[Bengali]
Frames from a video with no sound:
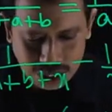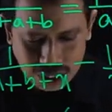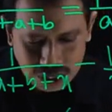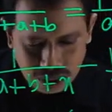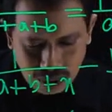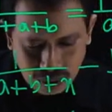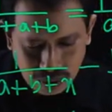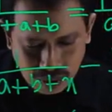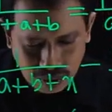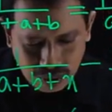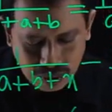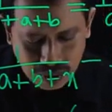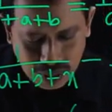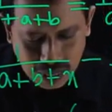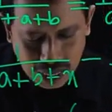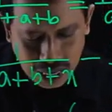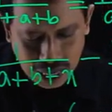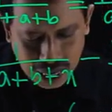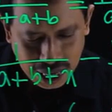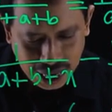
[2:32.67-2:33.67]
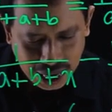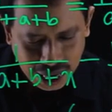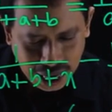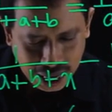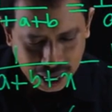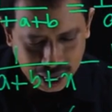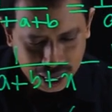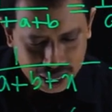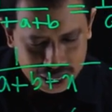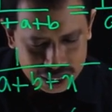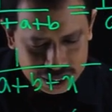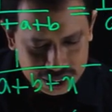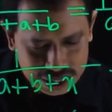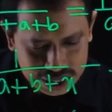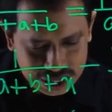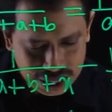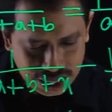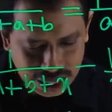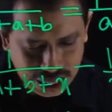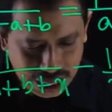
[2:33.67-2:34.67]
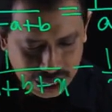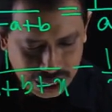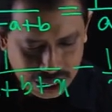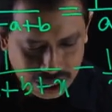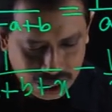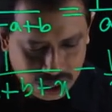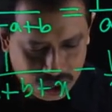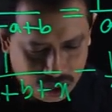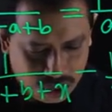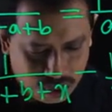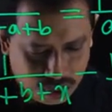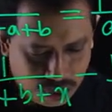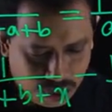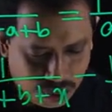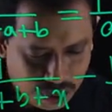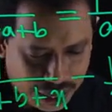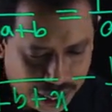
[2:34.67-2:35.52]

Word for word: আসলো এক্স ইন্টু